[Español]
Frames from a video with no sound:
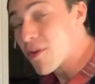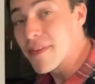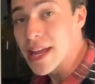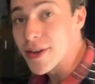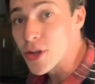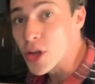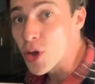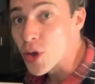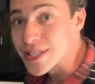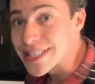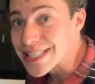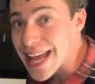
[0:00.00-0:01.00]
moviéndolo
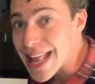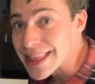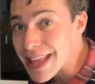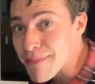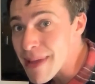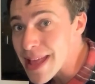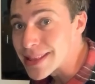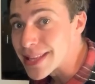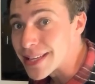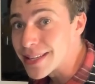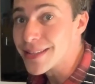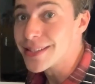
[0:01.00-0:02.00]

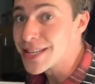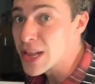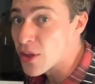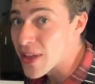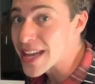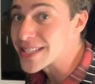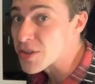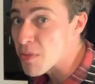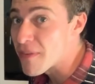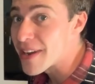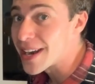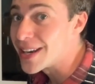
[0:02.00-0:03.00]
constantemente. Si lo dejas de
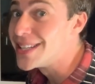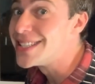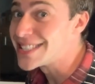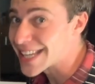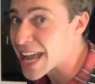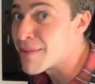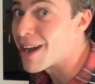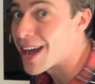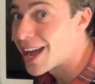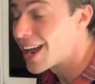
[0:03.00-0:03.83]
mover, se quema.